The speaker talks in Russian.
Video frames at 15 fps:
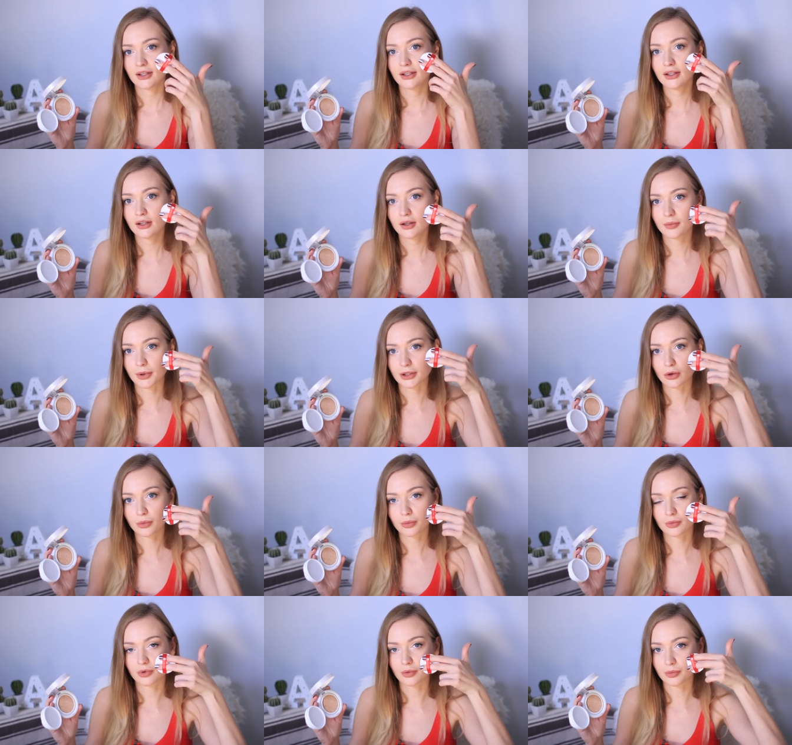и
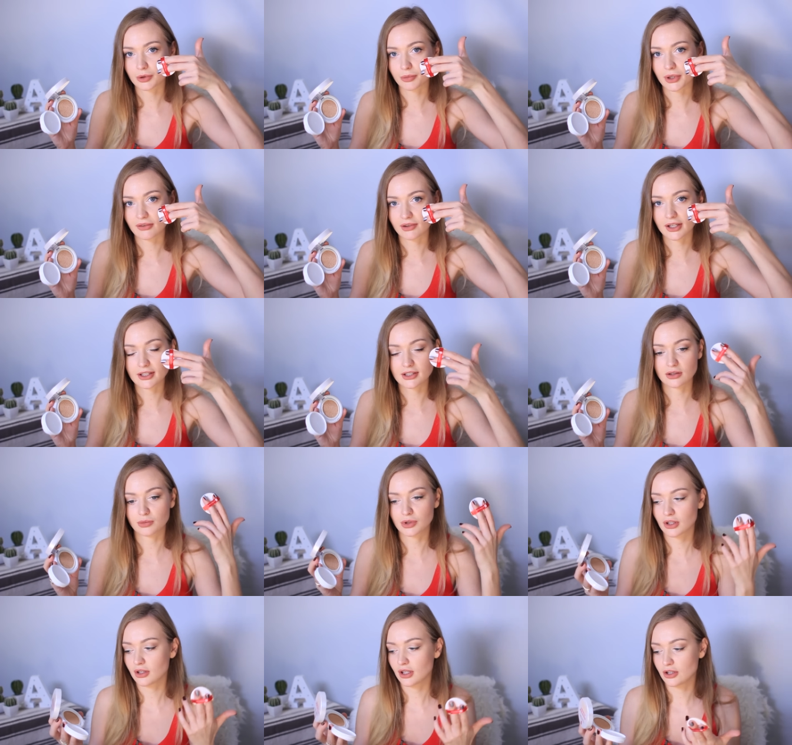потом э, подправляете
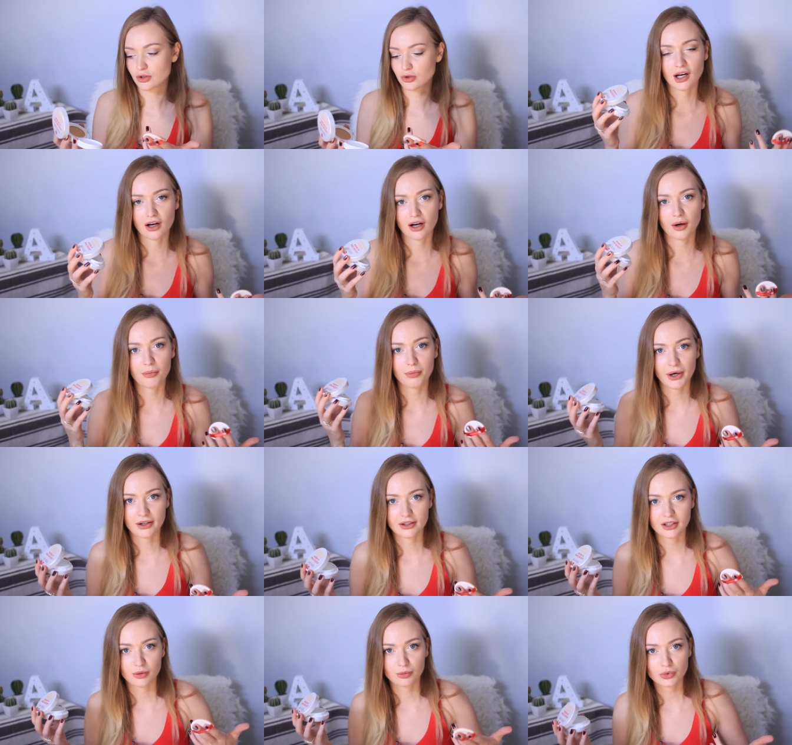макияж. Как
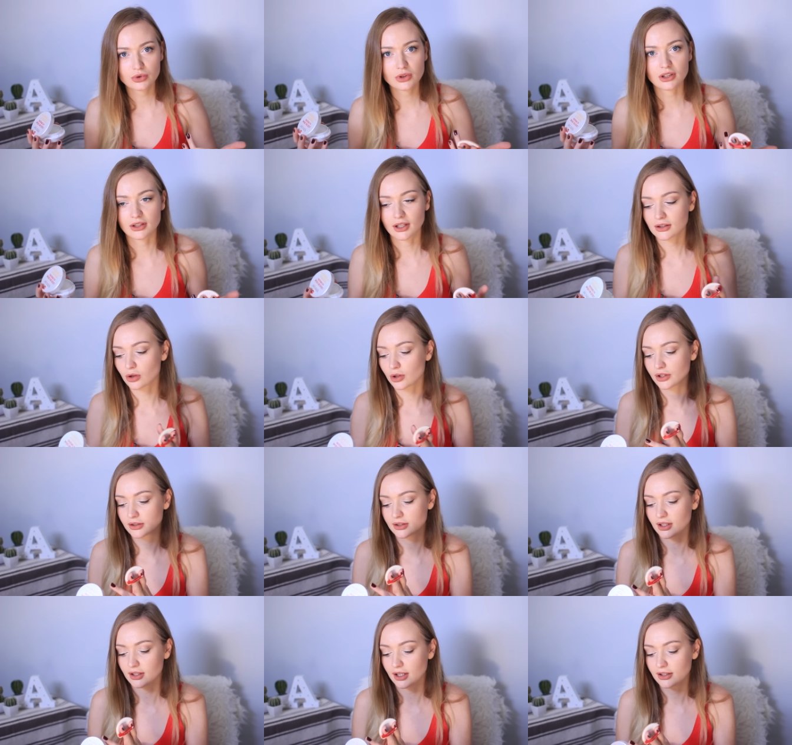компактная пудра, да,
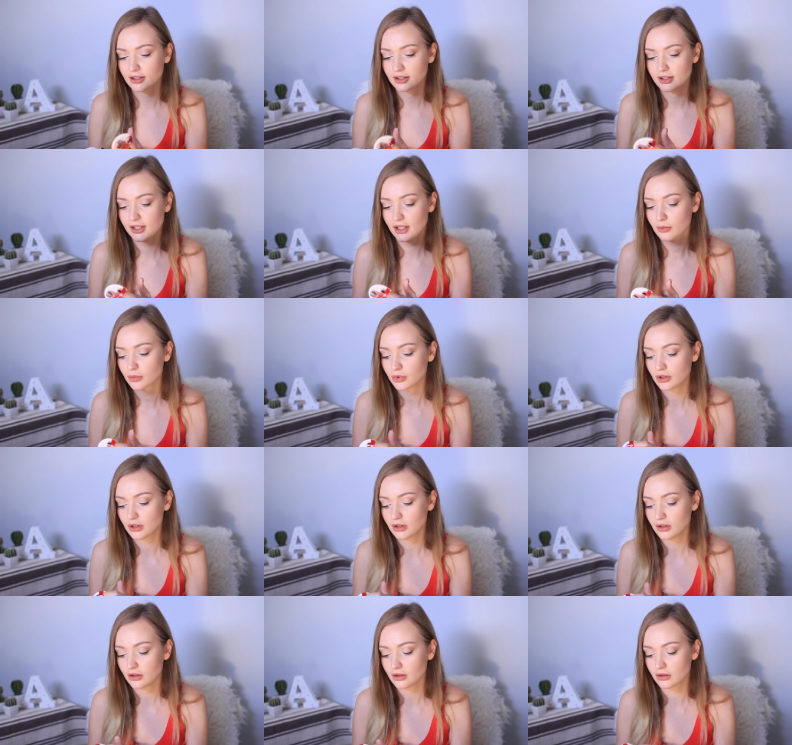только тональный крем,
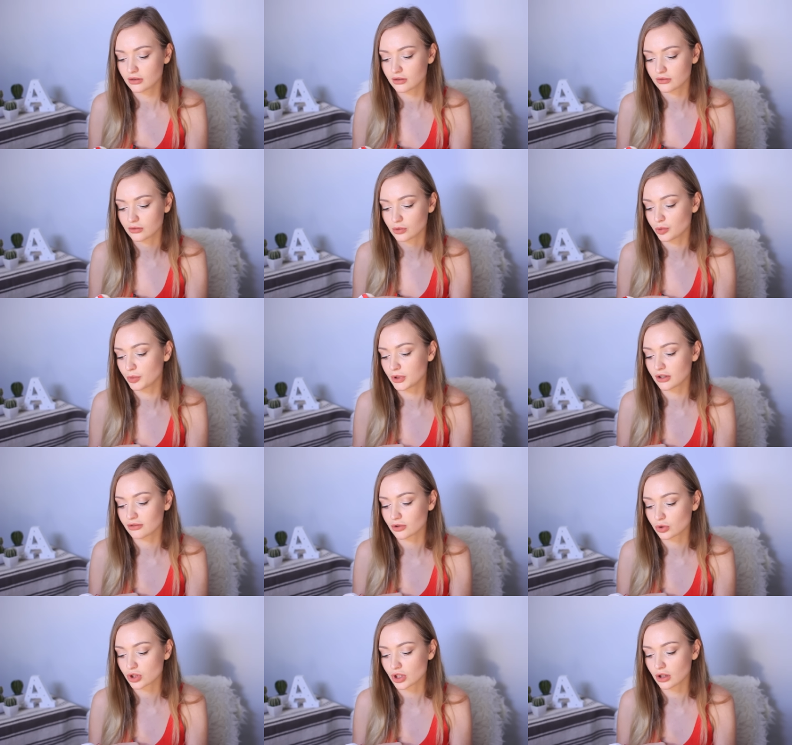и он меня
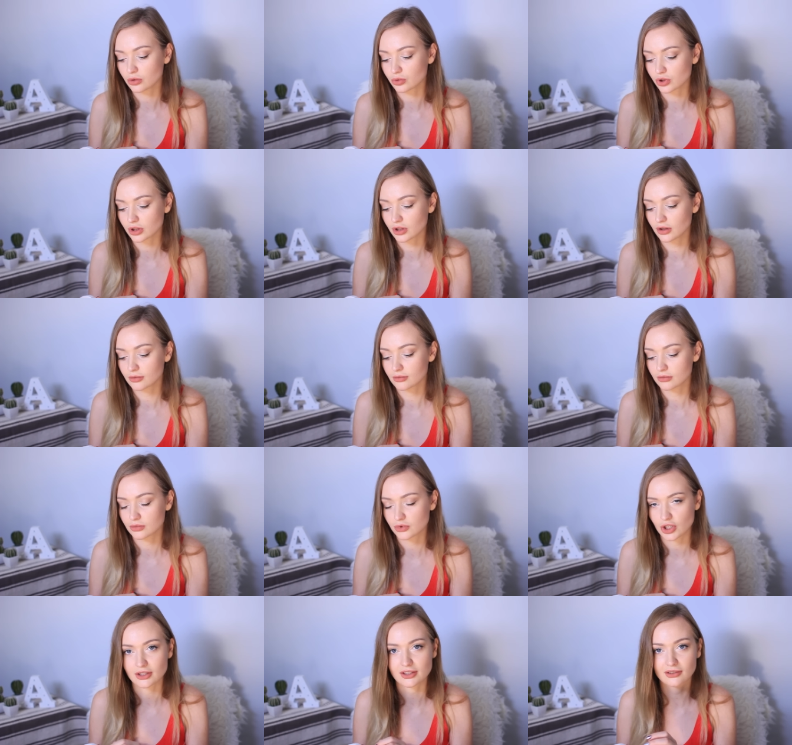выручал уже,
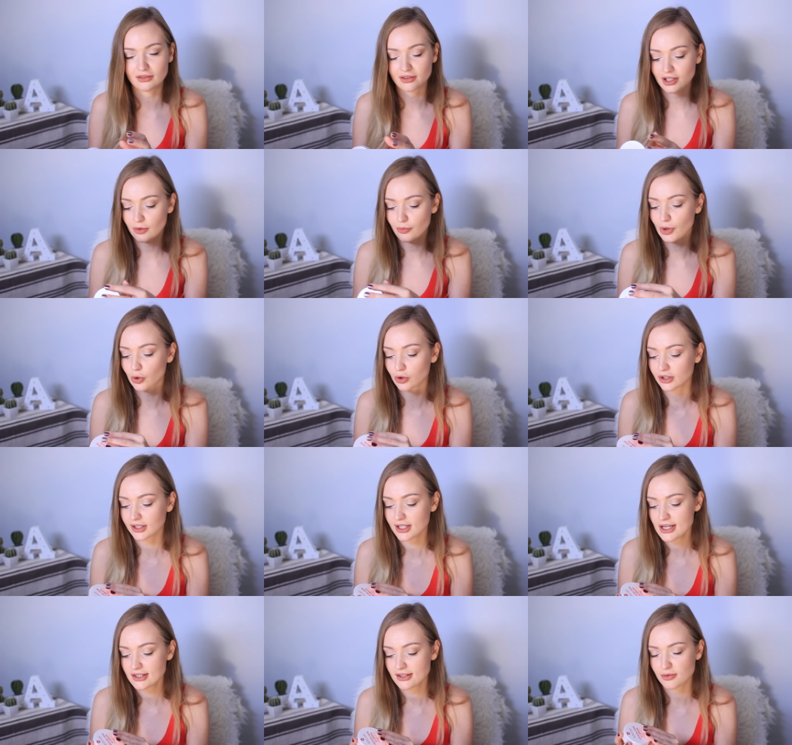честно говоря, много
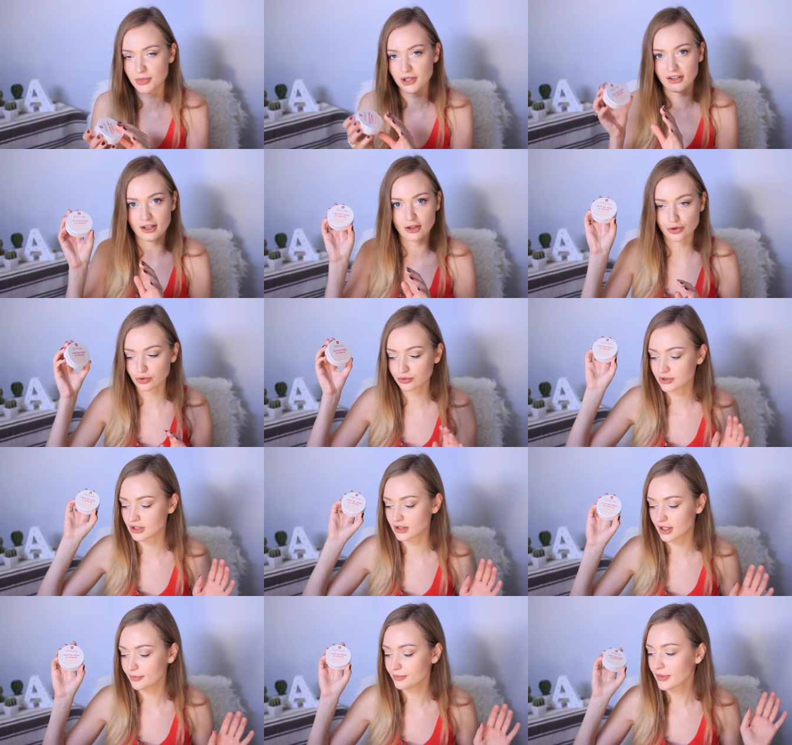раз, теперь ношу
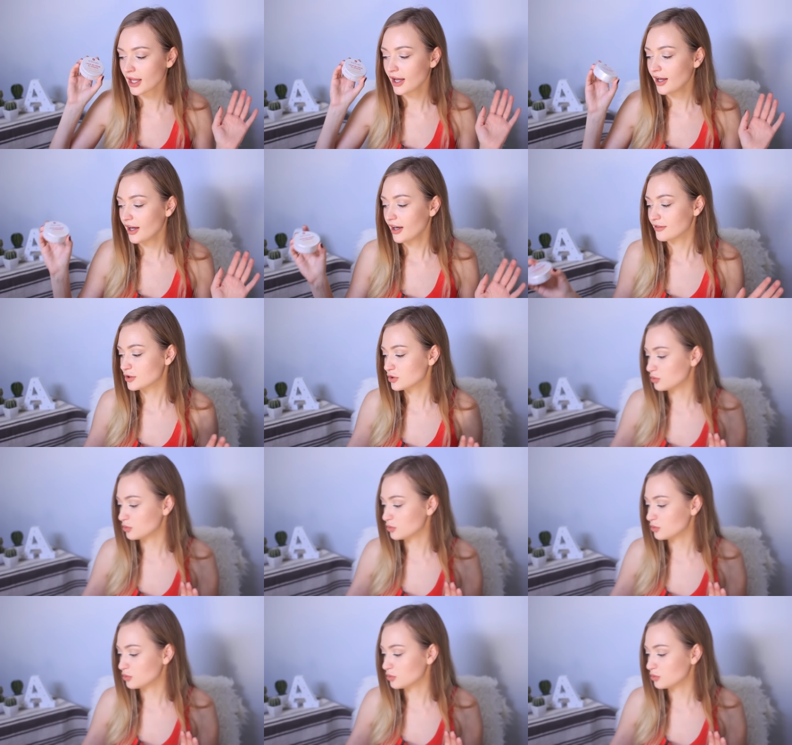всегда в